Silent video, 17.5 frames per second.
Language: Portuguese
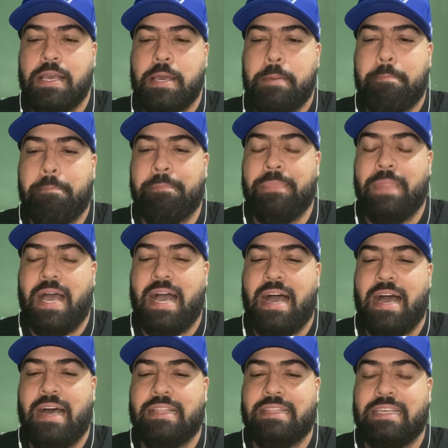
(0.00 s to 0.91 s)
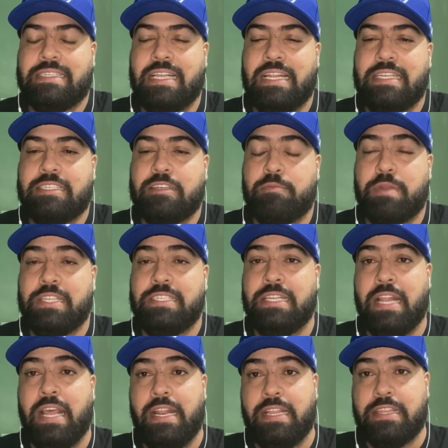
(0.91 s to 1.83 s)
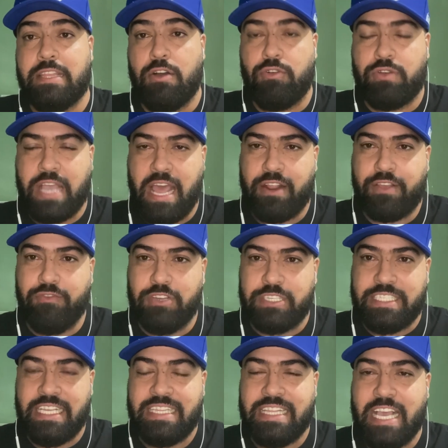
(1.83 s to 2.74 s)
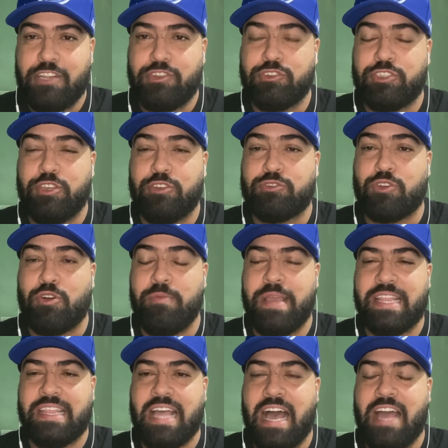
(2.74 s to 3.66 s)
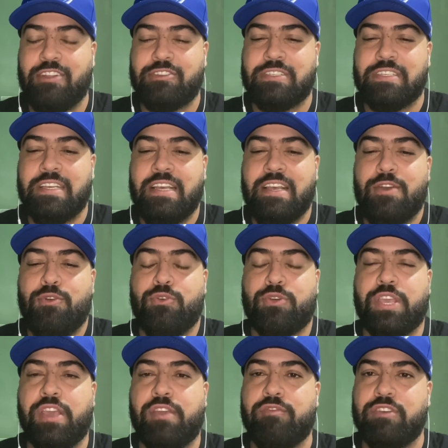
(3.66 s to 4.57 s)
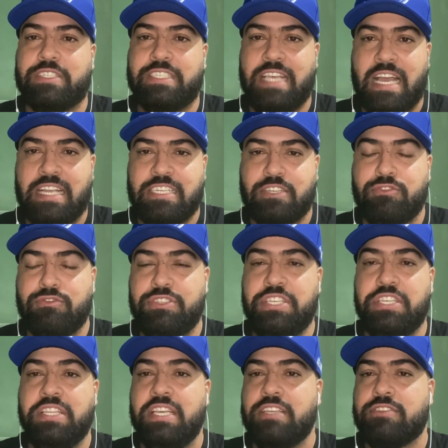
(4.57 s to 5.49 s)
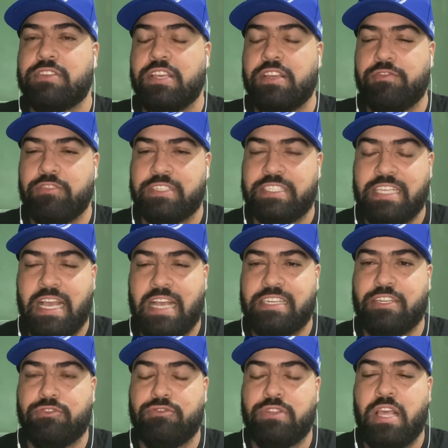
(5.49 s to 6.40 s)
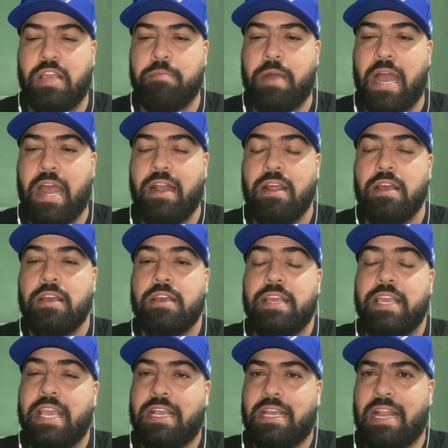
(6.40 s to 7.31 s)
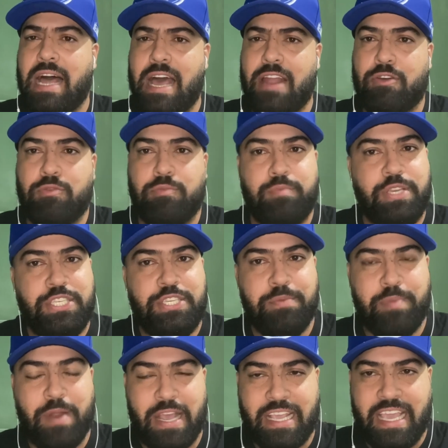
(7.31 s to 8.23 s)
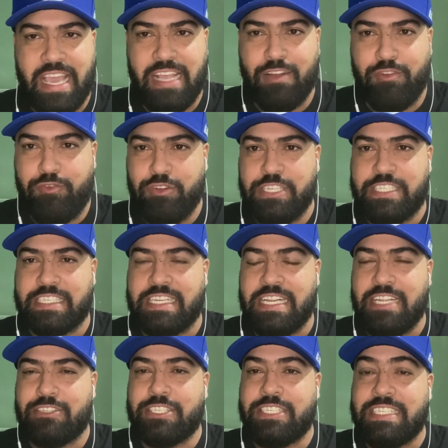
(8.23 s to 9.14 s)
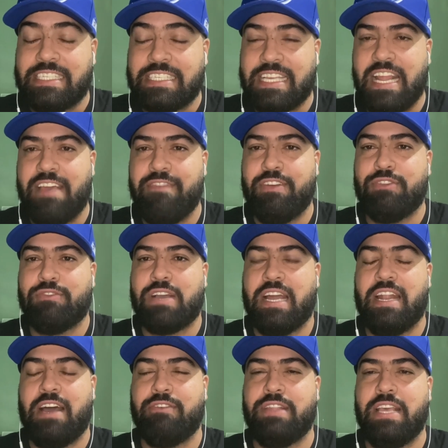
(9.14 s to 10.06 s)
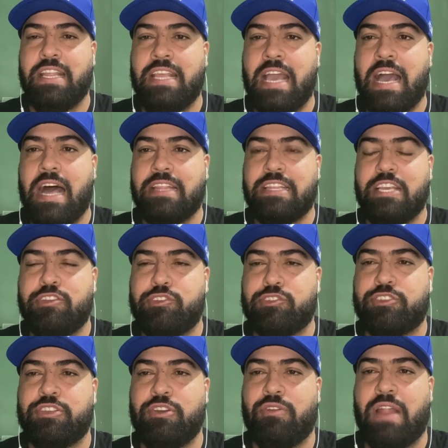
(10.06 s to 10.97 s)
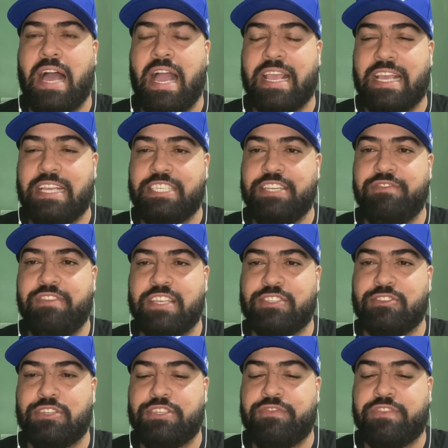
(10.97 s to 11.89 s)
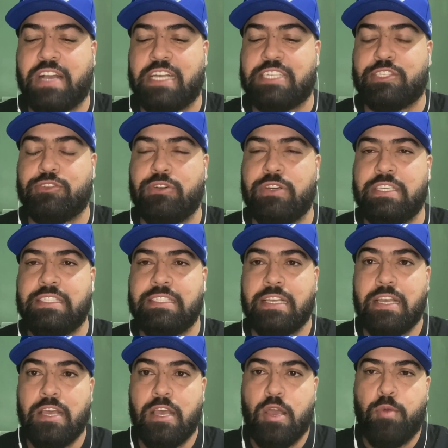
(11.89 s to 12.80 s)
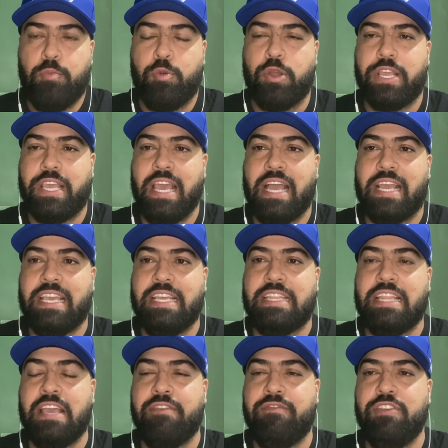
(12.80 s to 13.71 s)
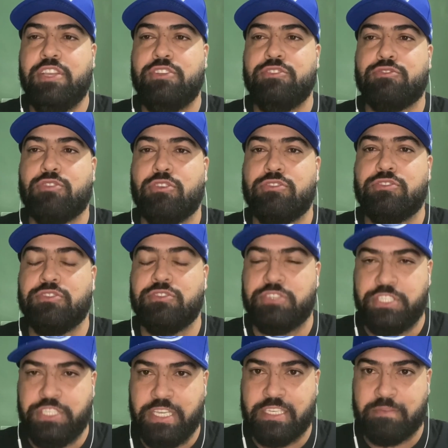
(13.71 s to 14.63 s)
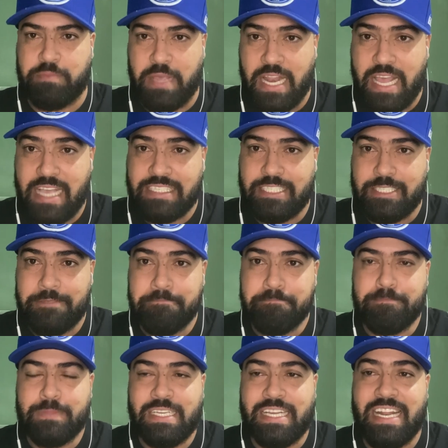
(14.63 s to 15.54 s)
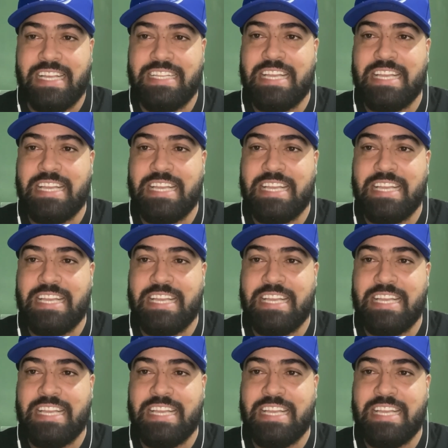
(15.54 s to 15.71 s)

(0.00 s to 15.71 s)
na, na seleção brasileira. Então eu quero que você deixe os seus comentários o que, que você acha do Diniz, o que, que você acha do Neymar. E claro, pedir para quem não for inscrito, se inscreva no canal DNA, deixe o seu like, ative as notificações, porque aqui tem vídeo todos os dias, beleza? Grande